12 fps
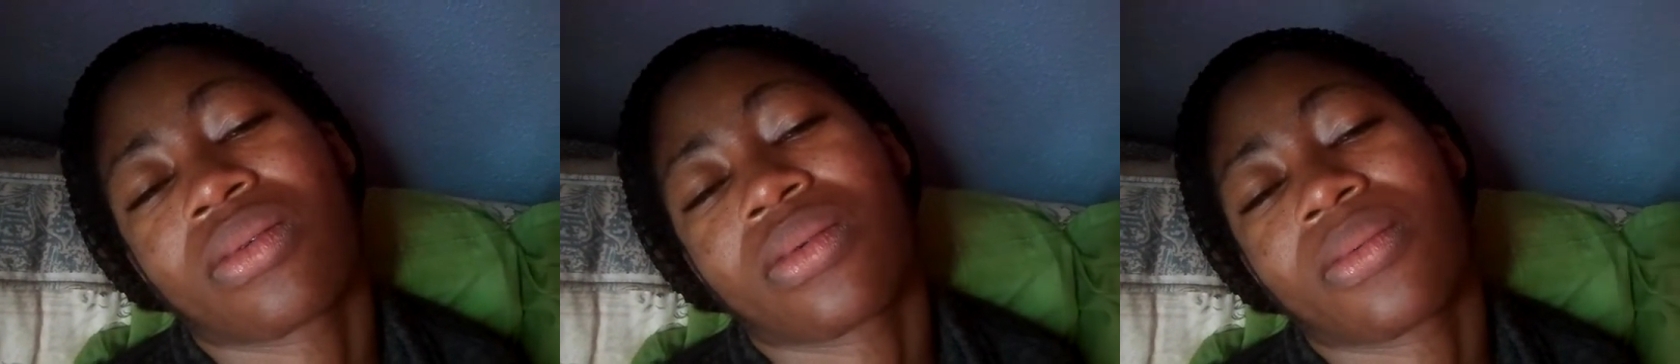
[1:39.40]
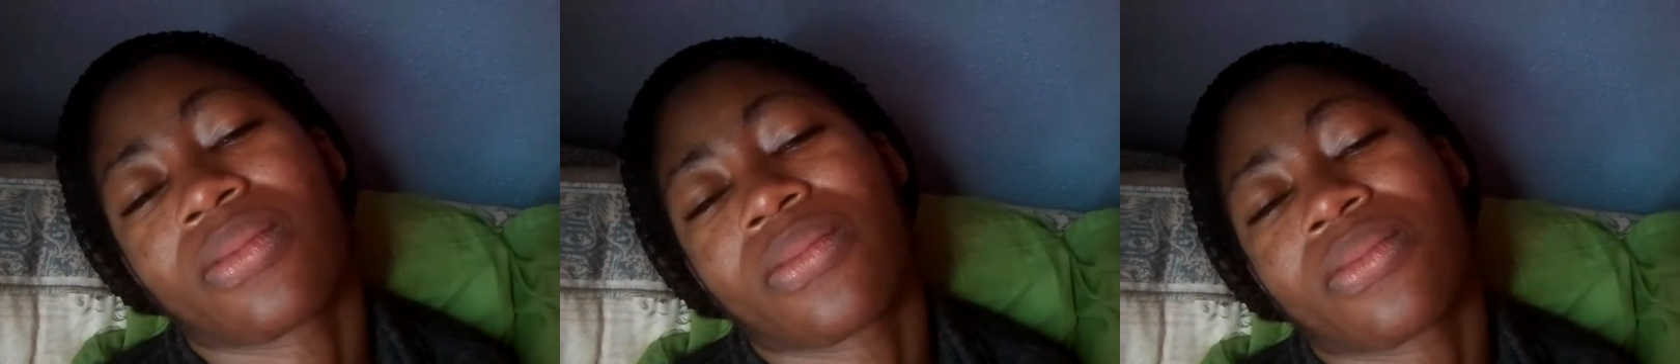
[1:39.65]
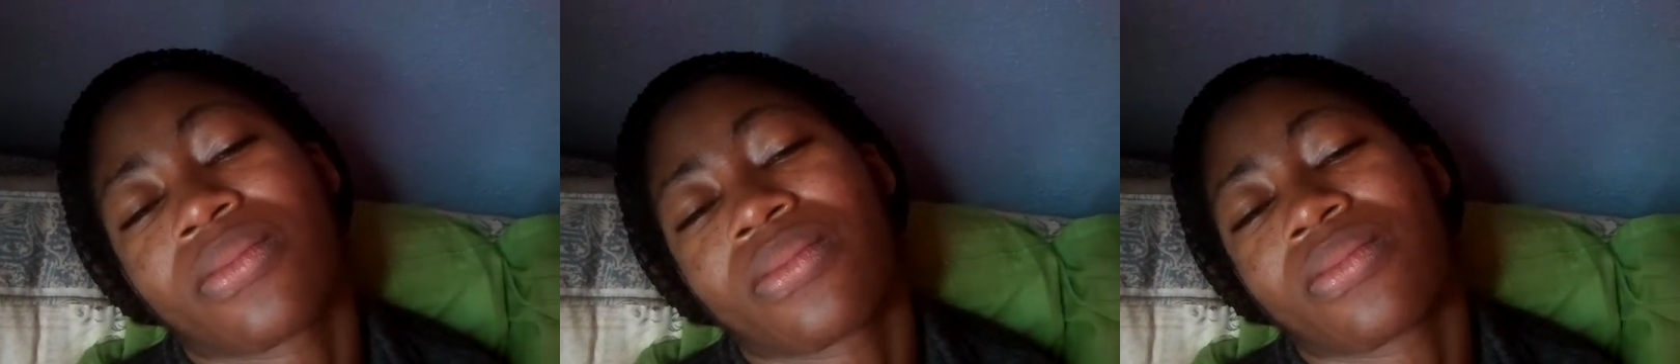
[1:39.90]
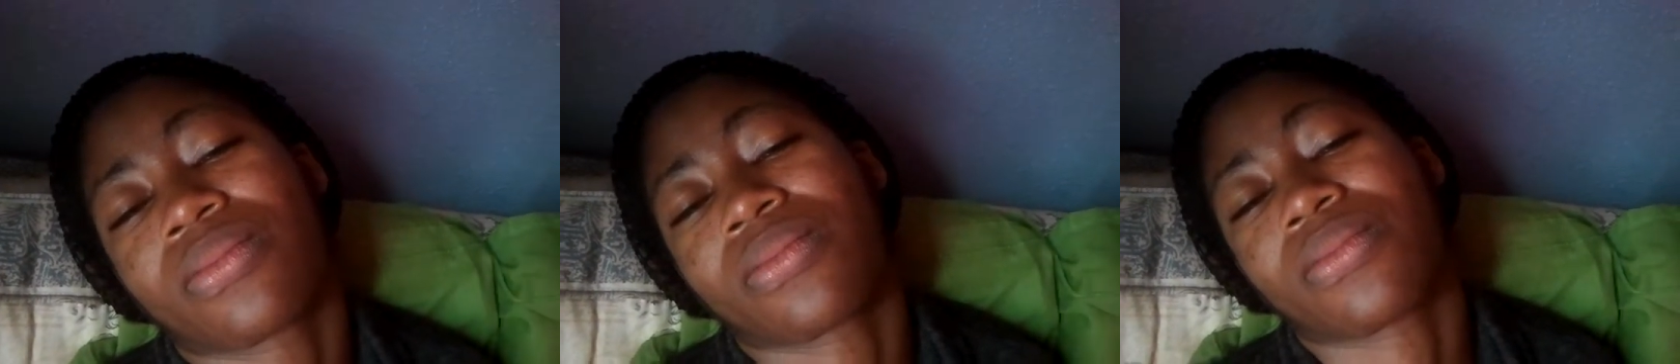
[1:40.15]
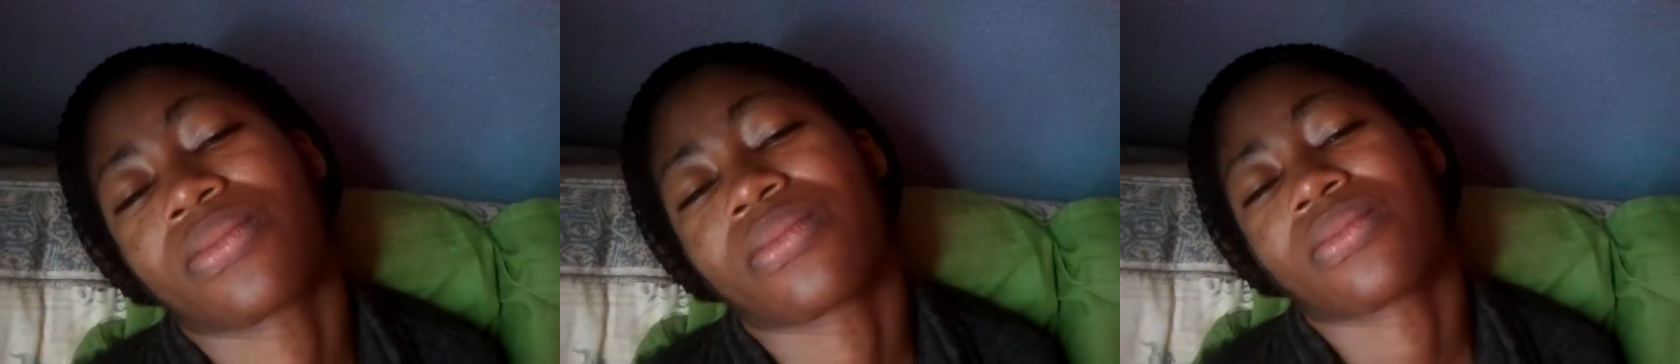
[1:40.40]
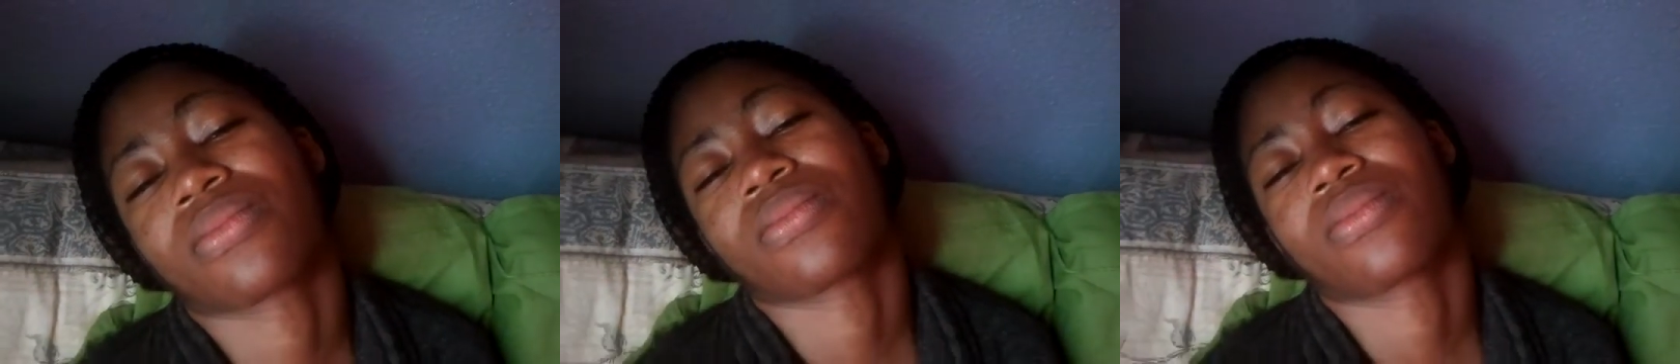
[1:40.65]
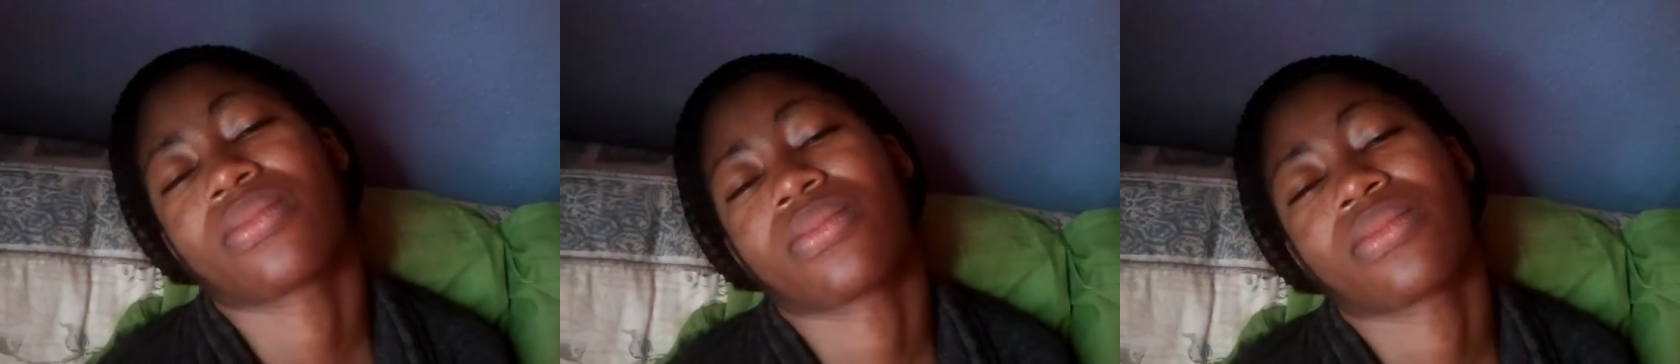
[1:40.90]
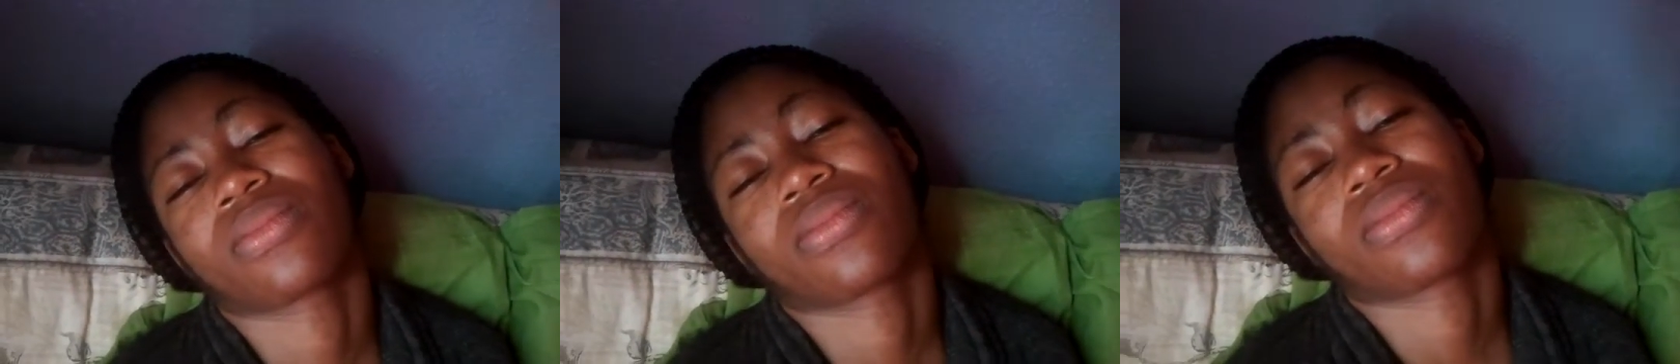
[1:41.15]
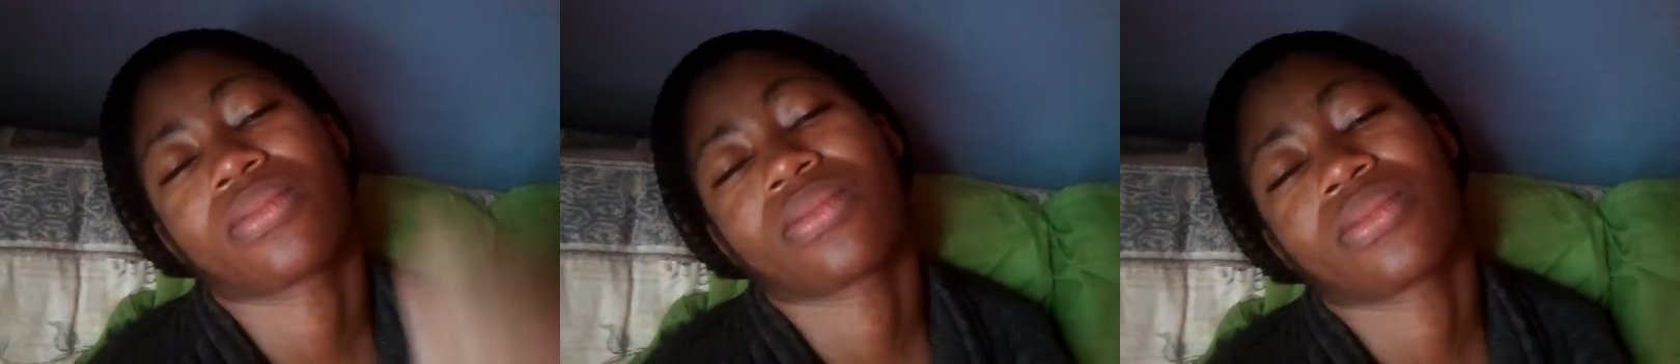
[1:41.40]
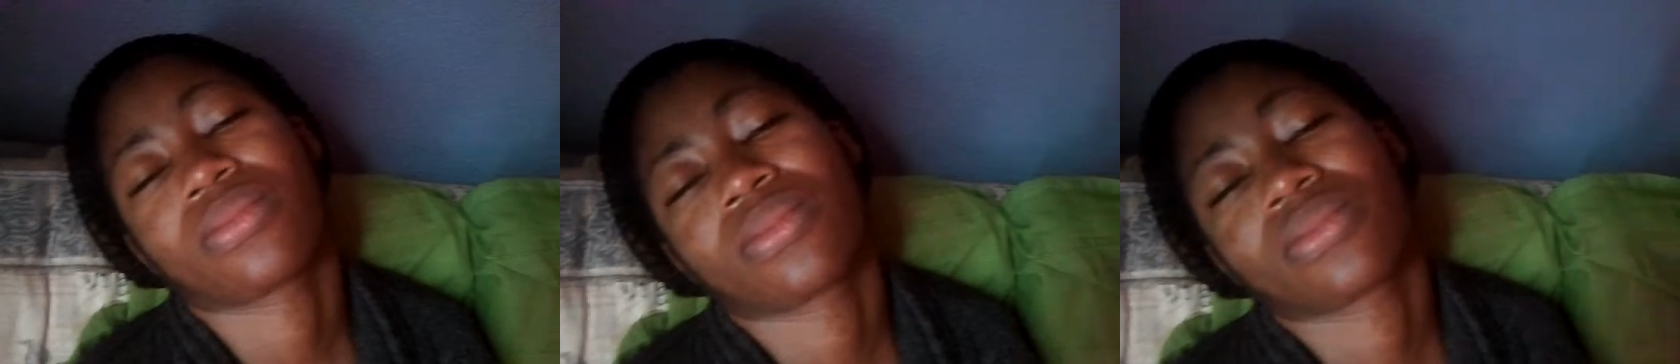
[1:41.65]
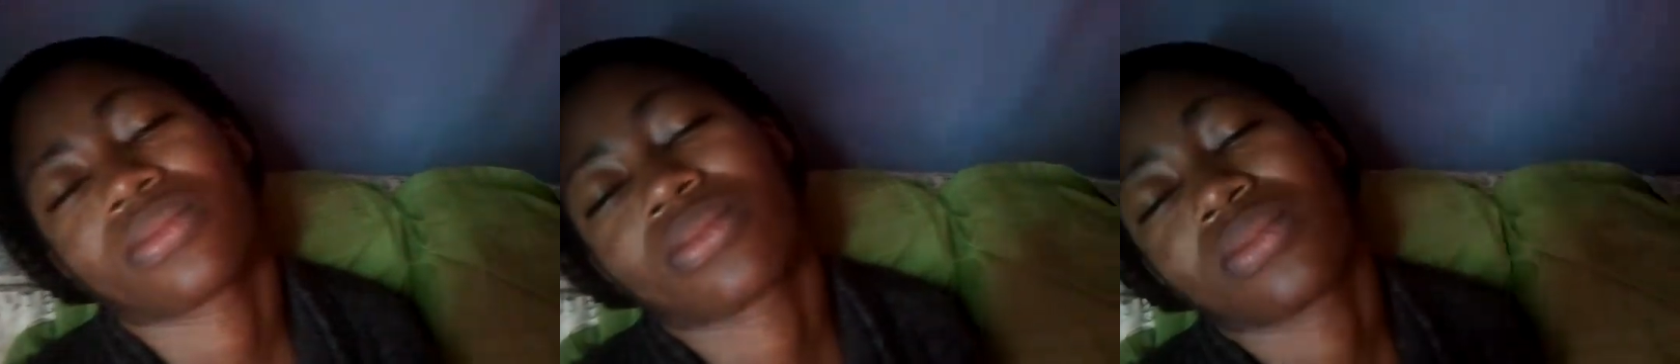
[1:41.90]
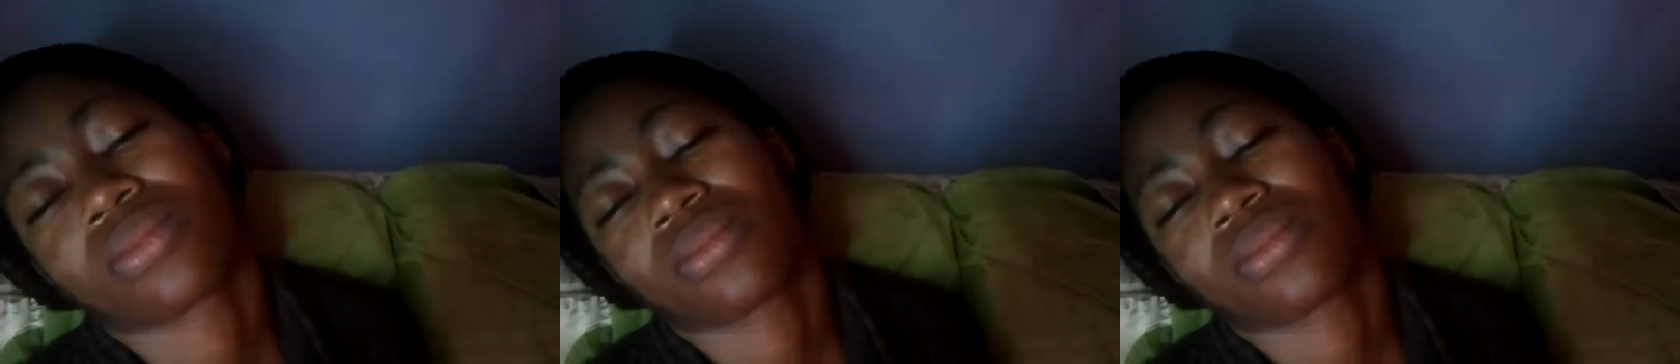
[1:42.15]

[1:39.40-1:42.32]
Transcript: Très bien, Thérèse. Fermez les yeux, dormir, sommeil profond.